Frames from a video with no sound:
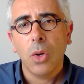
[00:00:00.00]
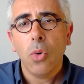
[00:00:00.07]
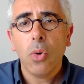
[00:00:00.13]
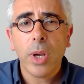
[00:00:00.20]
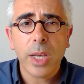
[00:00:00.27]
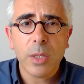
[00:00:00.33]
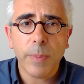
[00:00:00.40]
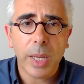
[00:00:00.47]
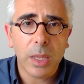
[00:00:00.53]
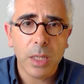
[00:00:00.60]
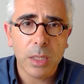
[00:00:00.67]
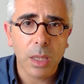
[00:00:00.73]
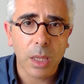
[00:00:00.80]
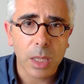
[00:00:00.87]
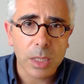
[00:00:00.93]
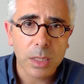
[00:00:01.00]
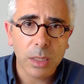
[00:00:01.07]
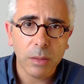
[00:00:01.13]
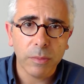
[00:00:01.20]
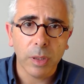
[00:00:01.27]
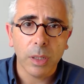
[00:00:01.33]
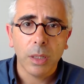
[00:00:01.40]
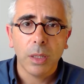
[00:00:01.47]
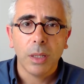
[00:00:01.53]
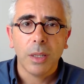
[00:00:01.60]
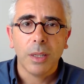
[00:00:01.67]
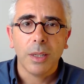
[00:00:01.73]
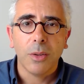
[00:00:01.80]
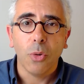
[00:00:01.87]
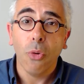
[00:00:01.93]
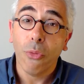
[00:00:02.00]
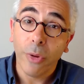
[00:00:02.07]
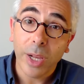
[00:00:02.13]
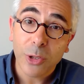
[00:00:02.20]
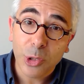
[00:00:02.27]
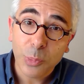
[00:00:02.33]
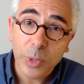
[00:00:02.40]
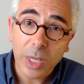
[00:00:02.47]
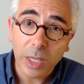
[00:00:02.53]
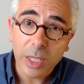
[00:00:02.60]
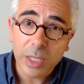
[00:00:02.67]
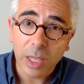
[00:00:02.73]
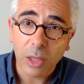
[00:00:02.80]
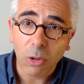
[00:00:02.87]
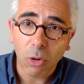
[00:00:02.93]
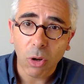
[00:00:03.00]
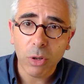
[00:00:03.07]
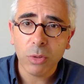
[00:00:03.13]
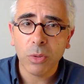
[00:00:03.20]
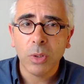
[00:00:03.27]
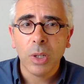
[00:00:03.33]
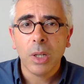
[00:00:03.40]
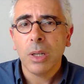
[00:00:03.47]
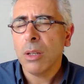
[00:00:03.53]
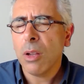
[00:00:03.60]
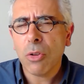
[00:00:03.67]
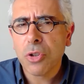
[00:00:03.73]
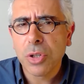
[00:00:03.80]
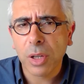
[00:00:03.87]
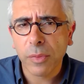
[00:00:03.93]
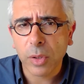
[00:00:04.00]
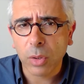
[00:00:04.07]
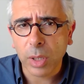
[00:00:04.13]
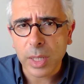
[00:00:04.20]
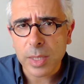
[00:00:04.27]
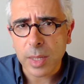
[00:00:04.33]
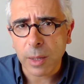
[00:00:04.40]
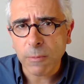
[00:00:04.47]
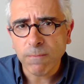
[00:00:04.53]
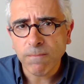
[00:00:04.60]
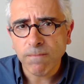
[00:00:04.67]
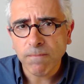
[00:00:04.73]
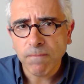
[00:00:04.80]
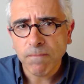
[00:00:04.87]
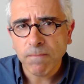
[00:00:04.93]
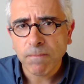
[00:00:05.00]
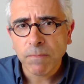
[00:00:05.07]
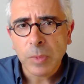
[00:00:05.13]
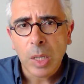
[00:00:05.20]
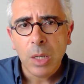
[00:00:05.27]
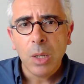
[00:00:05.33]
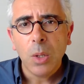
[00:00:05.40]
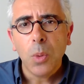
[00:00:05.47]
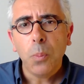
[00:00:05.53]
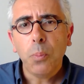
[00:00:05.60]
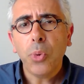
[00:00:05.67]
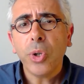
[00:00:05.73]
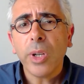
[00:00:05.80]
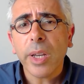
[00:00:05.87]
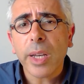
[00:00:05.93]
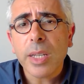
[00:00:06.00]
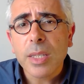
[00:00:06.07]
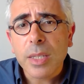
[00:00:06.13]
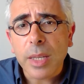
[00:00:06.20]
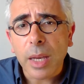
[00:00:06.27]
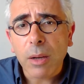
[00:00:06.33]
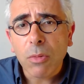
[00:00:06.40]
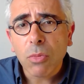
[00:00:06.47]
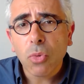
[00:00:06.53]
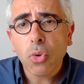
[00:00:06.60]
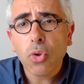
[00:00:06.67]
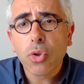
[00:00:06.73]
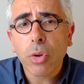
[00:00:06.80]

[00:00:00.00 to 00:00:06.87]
O caso Batista da Silva o falso especialista da ONU, não lhes serviu de lição? Por que razão os